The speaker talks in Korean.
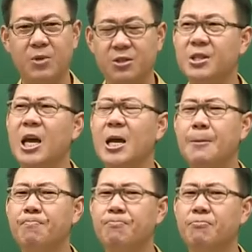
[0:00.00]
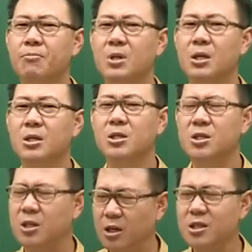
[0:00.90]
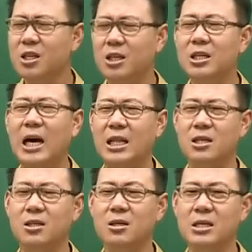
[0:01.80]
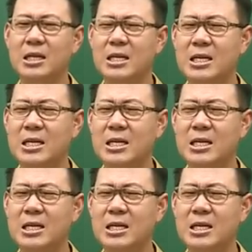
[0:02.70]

근데 저는 그 가능성